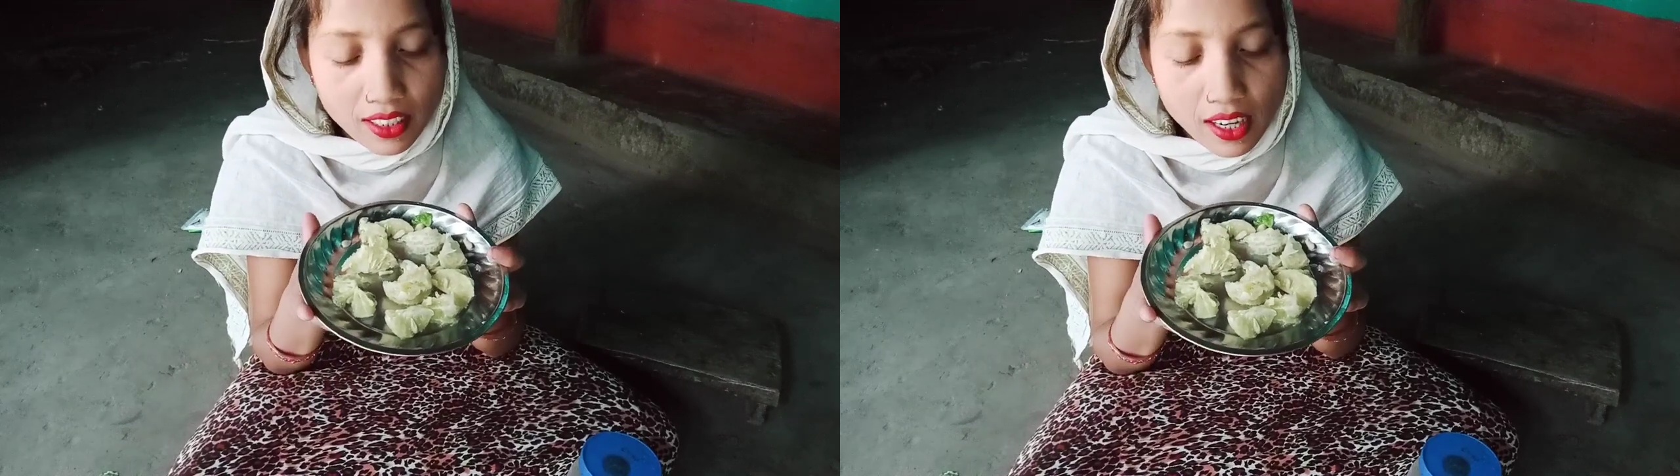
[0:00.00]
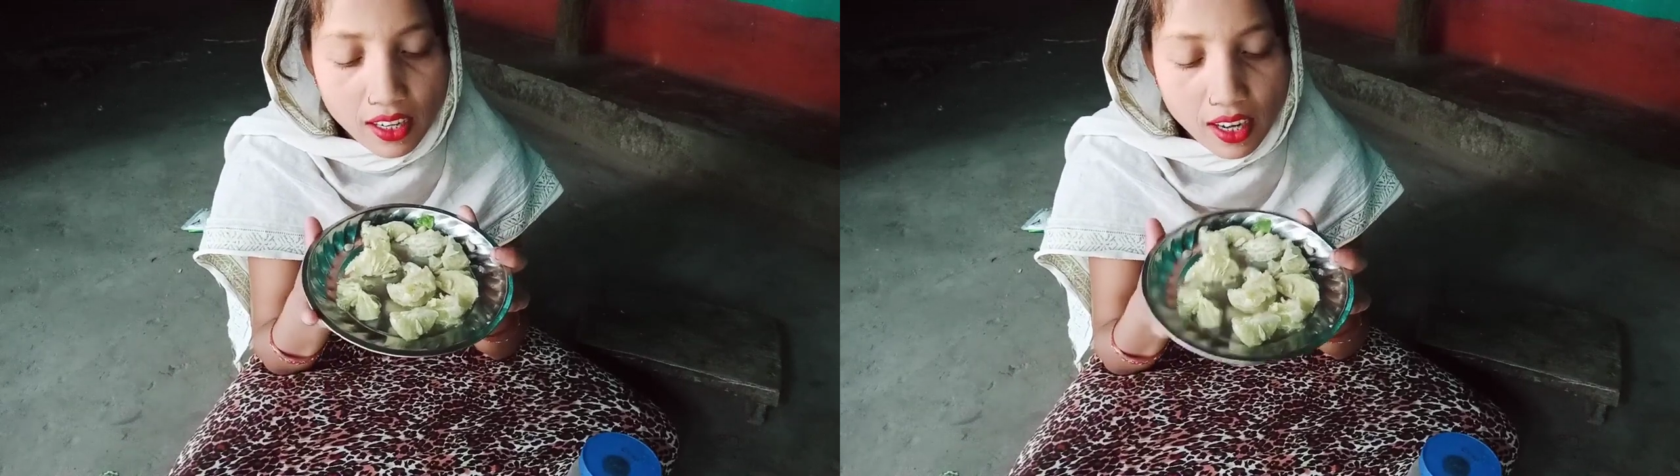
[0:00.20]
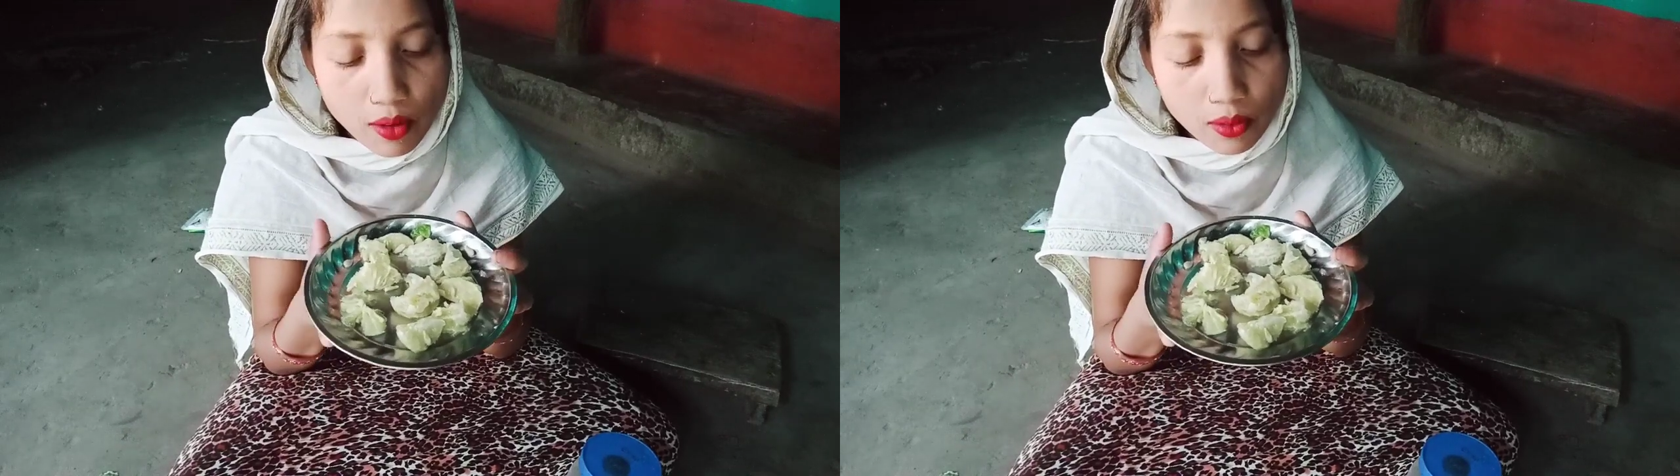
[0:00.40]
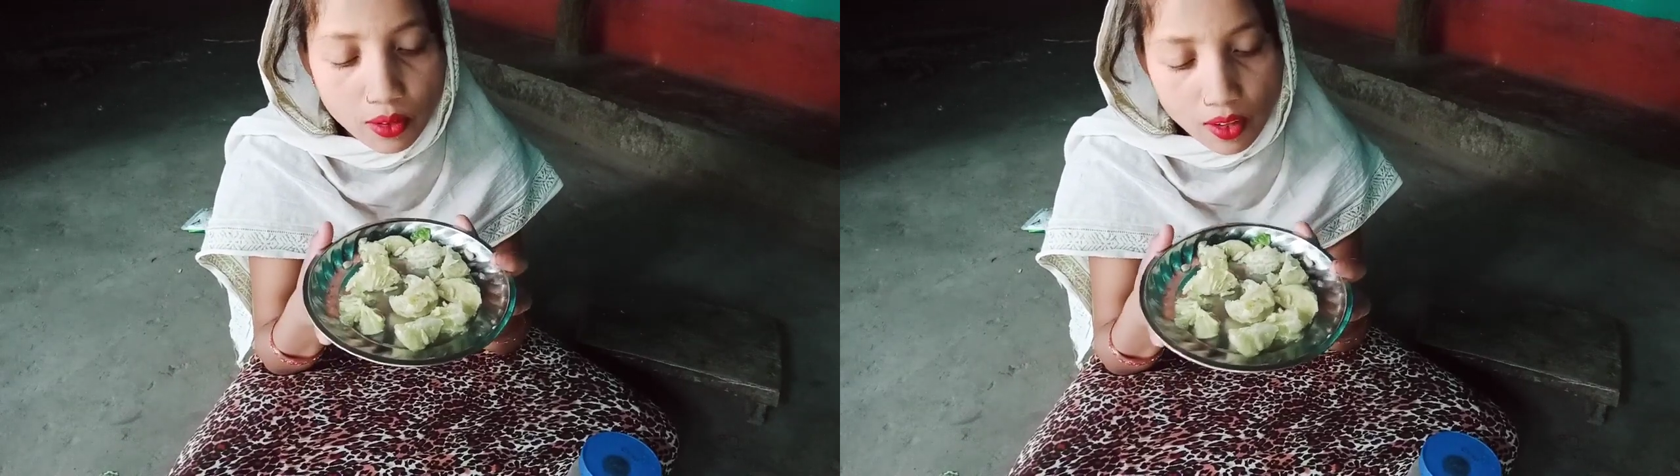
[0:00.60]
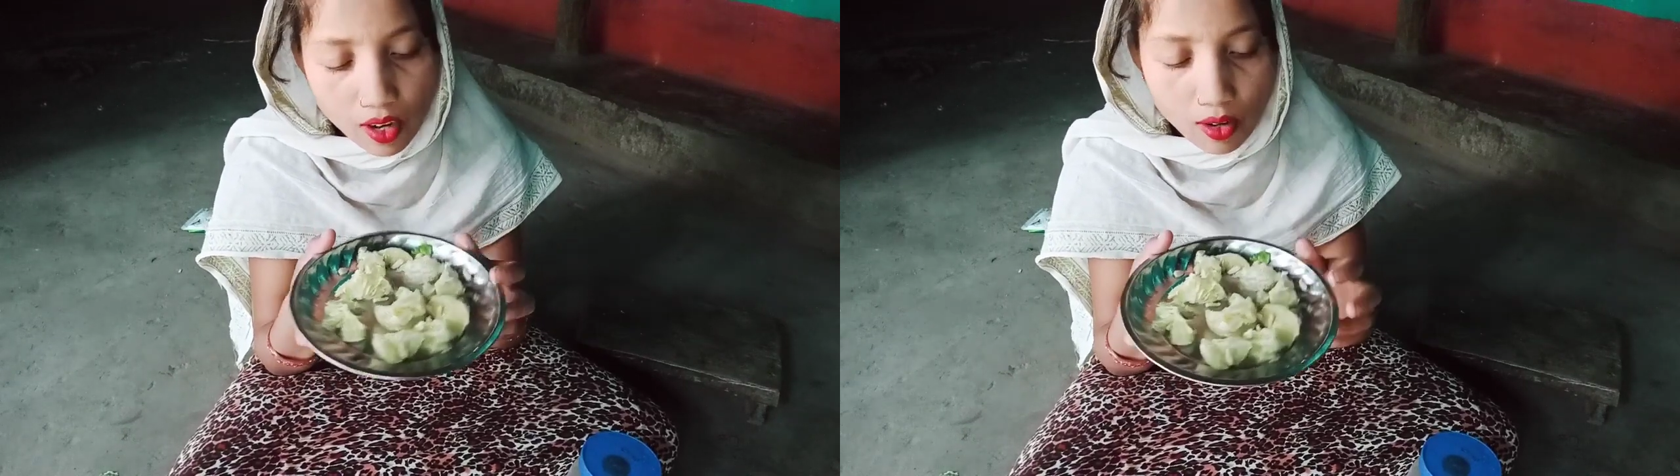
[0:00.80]
डाले हाँ वो
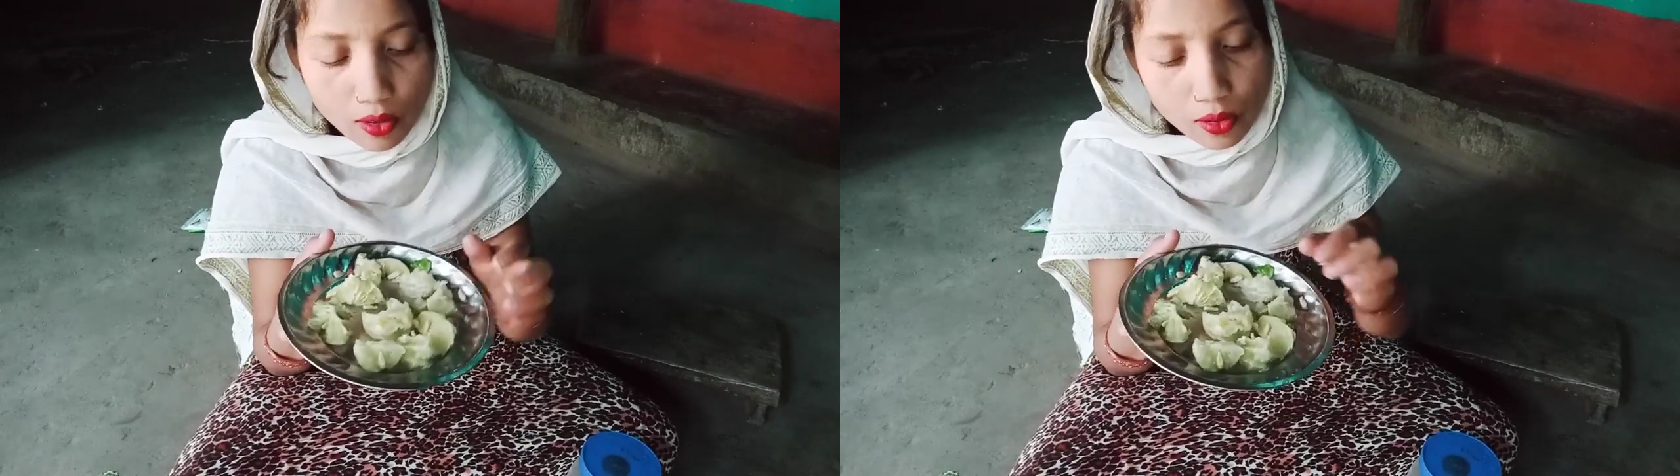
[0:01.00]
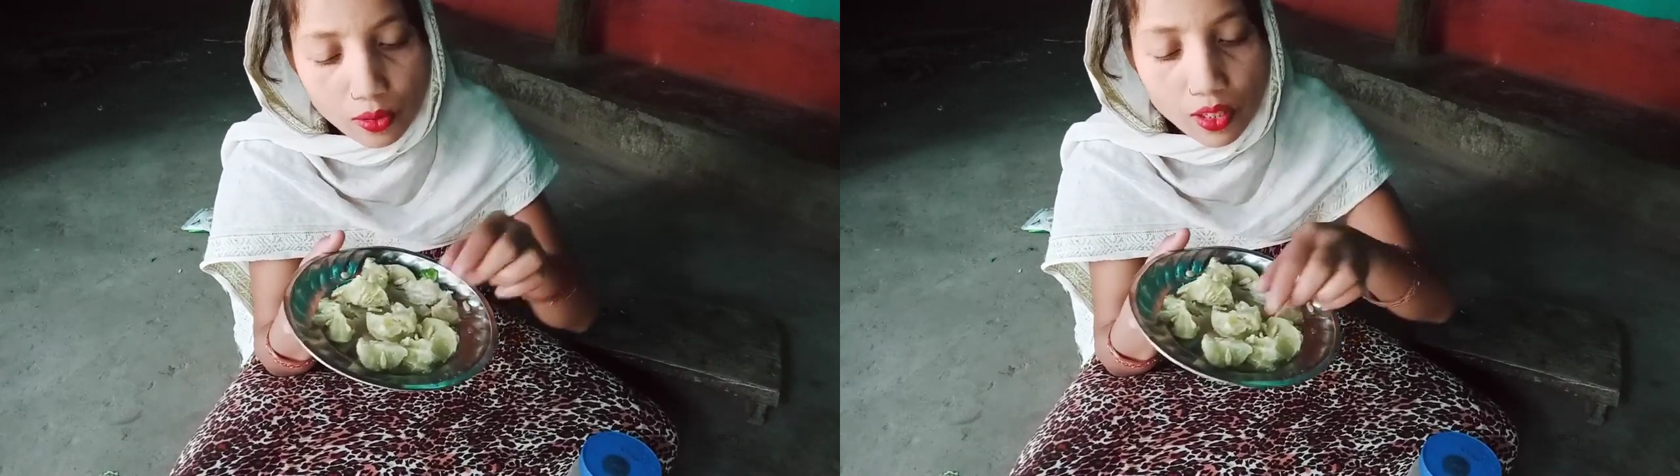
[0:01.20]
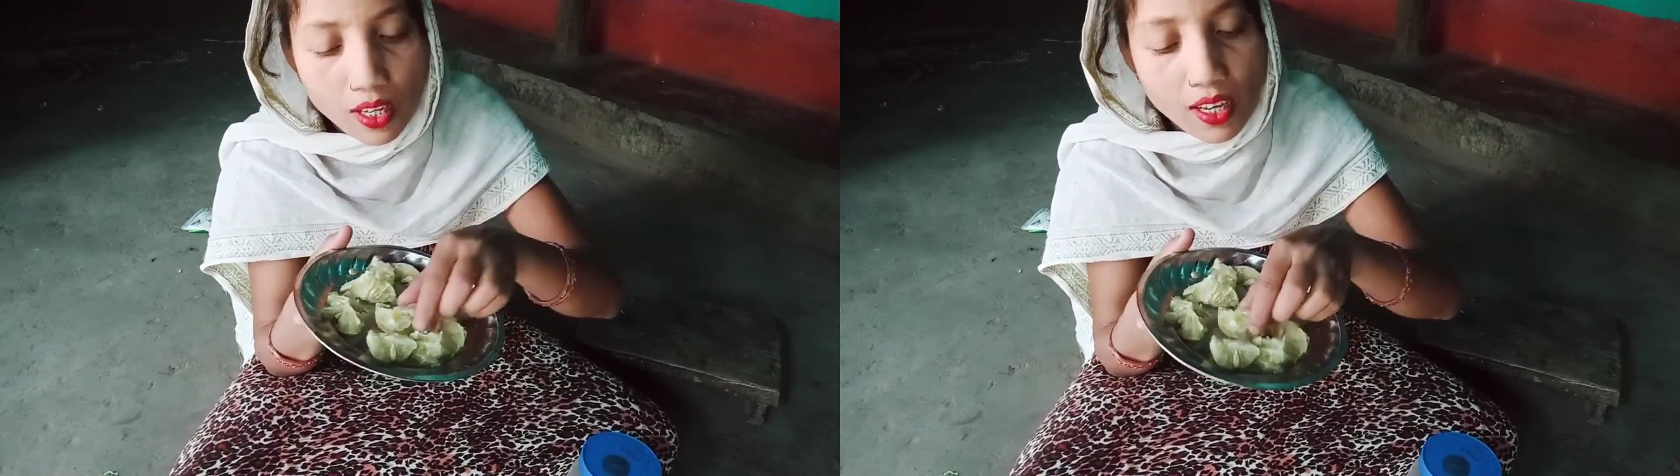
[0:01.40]
और